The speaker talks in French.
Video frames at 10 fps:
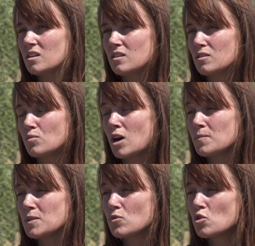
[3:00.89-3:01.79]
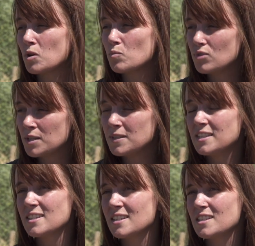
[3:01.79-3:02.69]
euh, voir un petit peu comment on peut
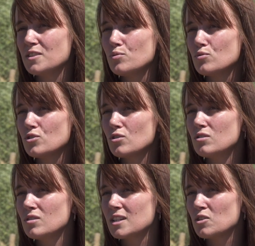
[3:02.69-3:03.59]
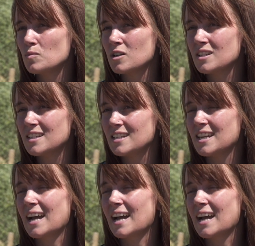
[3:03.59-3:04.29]
limiter cette diffusion et comment les,